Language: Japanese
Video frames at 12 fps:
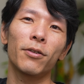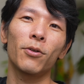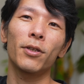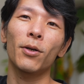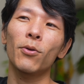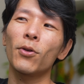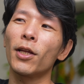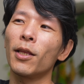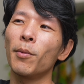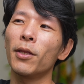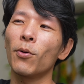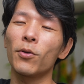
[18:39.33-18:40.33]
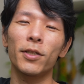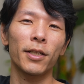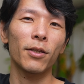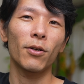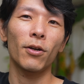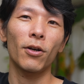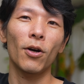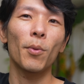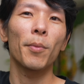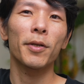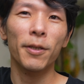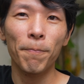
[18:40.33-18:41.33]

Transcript: そういったことをやってみてほしいなと思いまし